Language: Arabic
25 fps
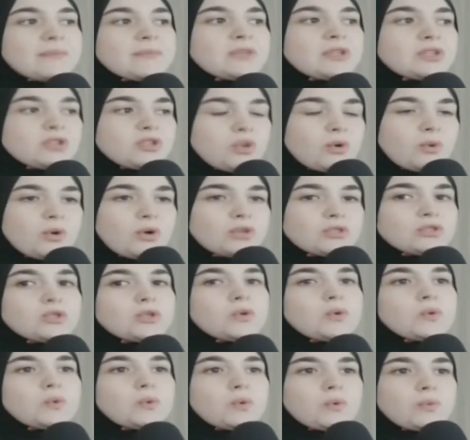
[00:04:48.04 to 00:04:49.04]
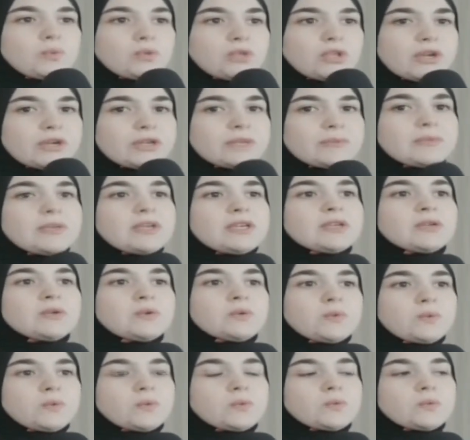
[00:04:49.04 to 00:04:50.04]
التواصل والمدربين
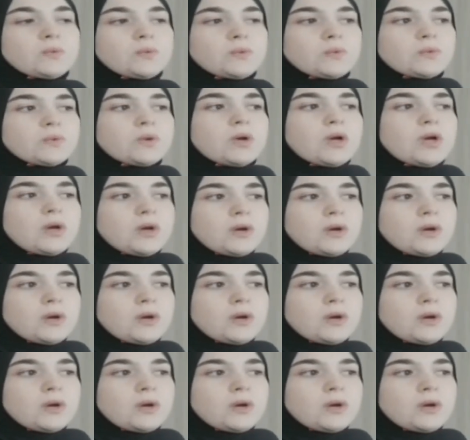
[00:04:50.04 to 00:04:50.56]
و...